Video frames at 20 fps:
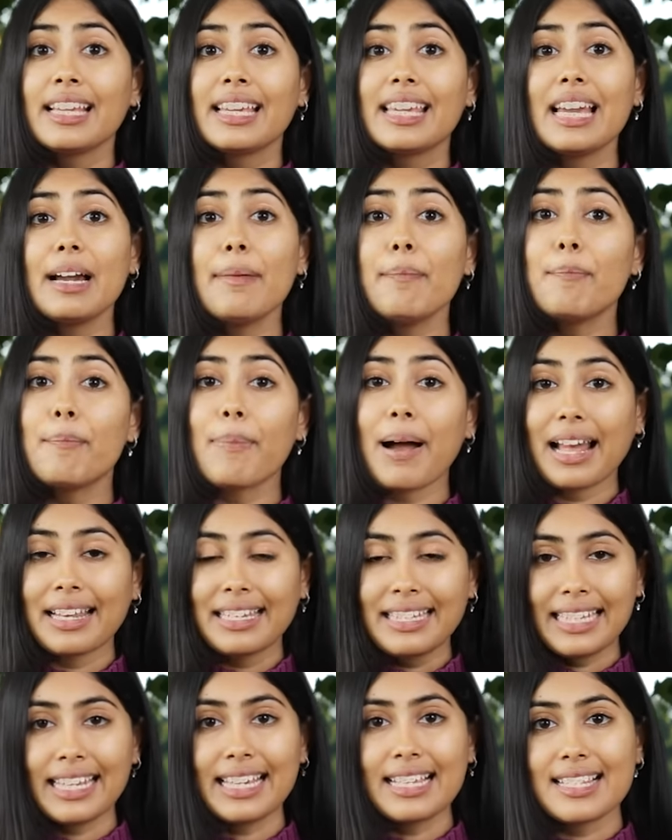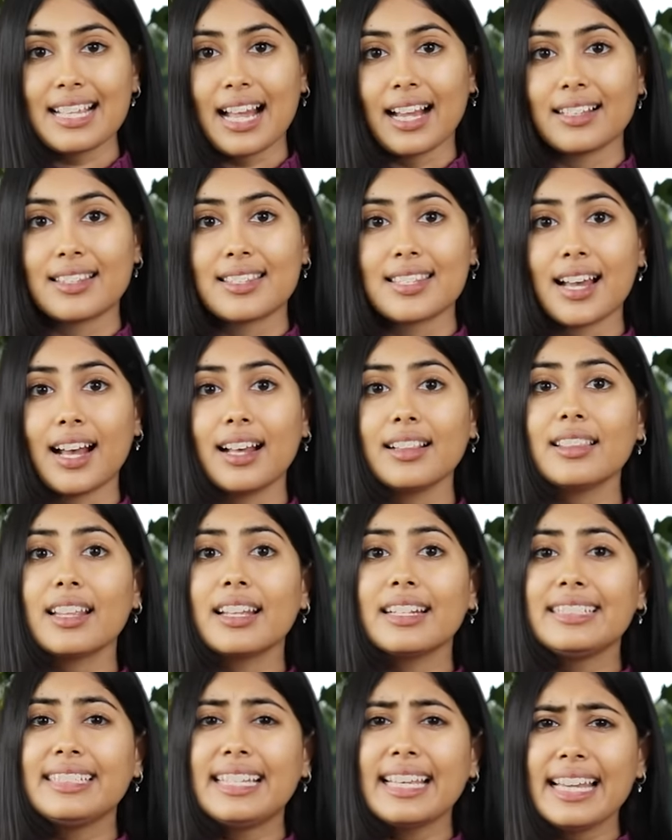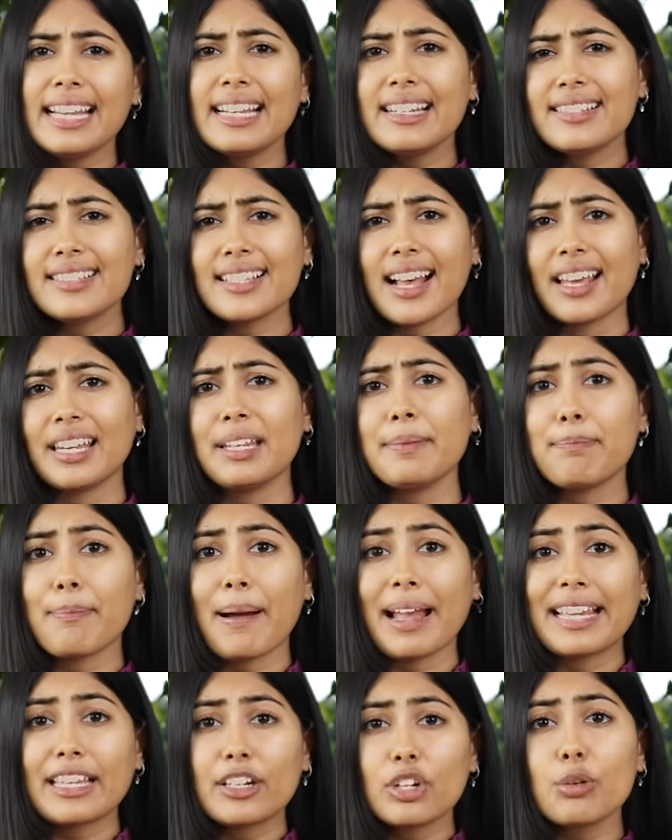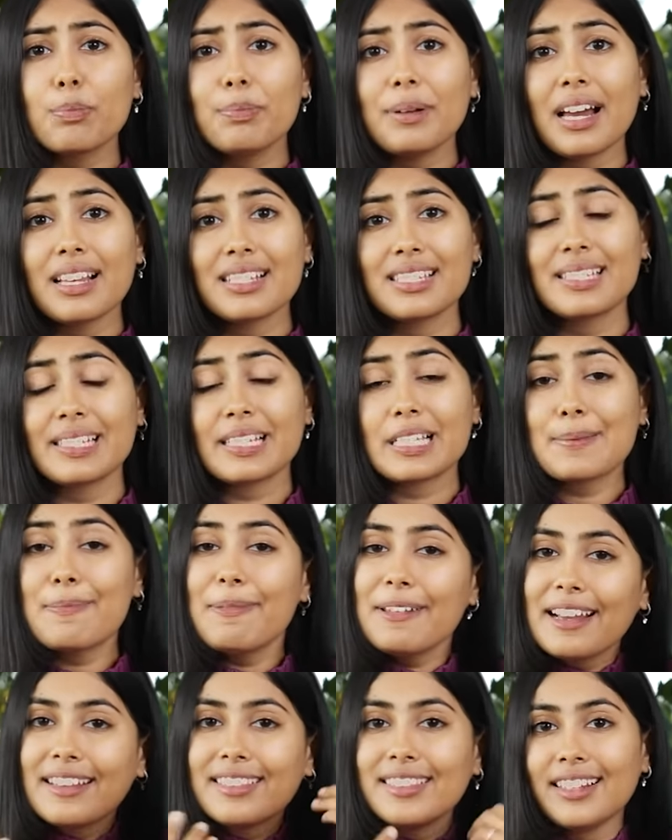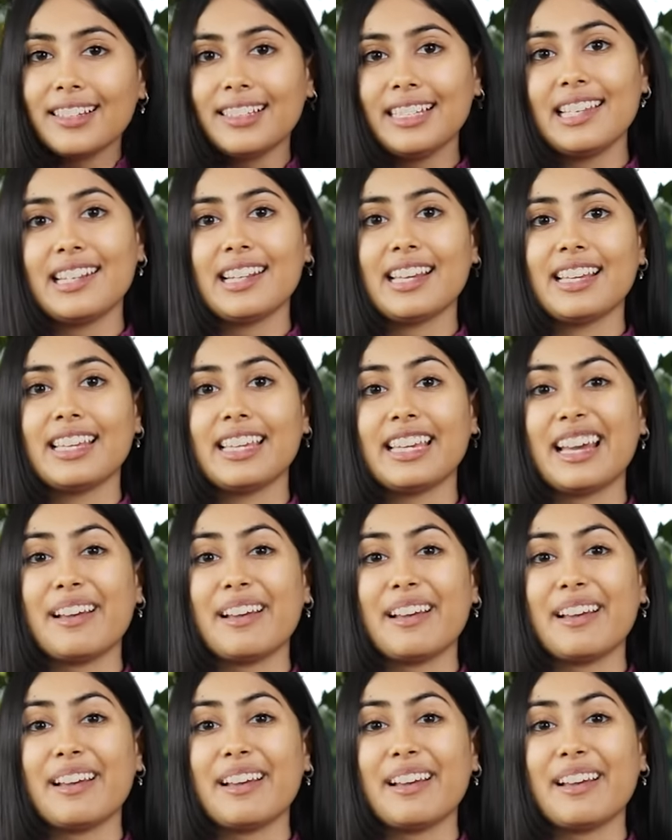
कि हम पानी के साथ साथ ढेर सारे माइक्रो प्लास्टिक्स भी अंदर ले रहे